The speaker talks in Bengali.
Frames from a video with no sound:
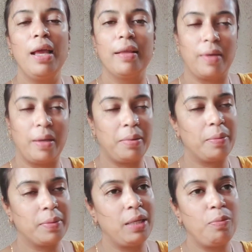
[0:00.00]
তো আমি ভাবলাম
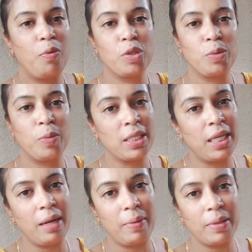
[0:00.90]
তাহলে বসবো না ছেলের
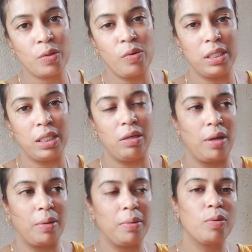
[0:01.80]
আবার স্কুল ছিল
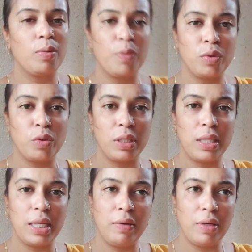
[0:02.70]
আমি তোমার পুজো দিতে
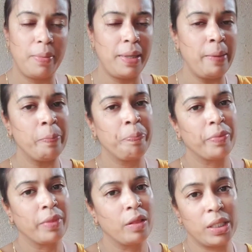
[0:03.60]
দেরি হয়ে যাবে
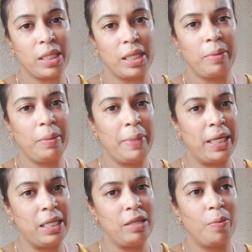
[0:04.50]
তোমাদের দাদাভাই
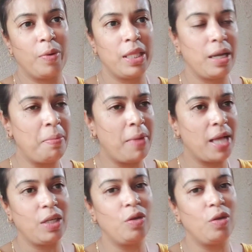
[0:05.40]
বেরিয়ে যাওয়ার পরে দেখলাম মাছ এলো